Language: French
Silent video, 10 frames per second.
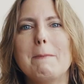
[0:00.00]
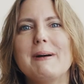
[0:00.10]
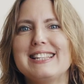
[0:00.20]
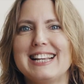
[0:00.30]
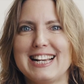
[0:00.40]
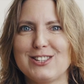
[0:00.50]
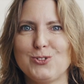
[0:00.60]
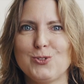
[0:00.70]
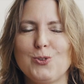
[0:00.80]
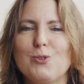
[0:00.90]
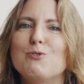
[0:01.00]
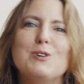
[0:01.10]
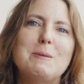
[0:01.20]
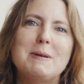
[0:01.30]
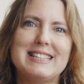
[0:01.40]
passez à l'action ou
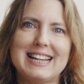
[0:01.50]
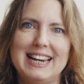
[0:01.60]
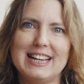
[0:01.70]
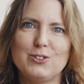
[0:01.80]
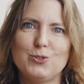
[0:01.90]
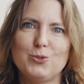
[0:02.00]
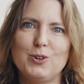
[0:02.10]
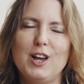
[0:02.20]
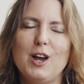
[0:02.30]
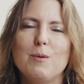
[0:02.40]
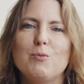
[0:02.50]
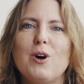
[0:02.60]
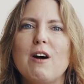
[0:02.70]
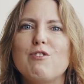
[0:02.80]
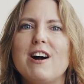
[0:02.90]
voulez passer à l'action
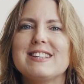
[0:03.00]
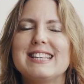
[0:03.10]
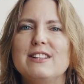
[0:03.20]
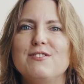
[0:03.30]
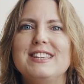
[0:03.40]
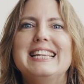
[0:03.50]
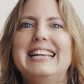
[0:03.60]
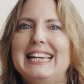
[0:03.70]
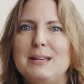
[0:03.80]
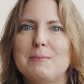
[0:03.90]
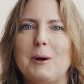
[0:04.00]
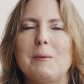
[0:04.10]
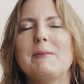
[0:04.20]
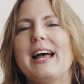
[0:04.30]
pour avoir cette vie libre,